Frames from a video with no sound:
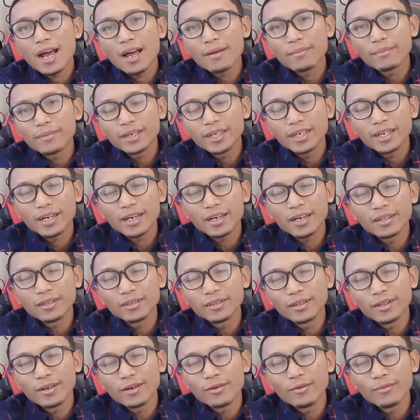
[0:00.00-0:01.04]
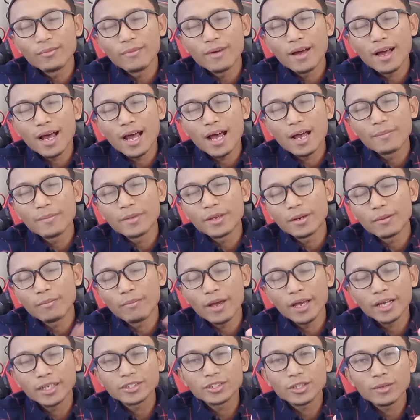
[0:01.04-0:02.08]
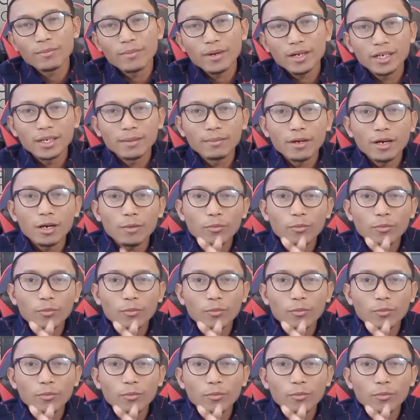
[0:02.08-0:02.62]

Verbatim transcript: Amin Allahumma amin Baik sobat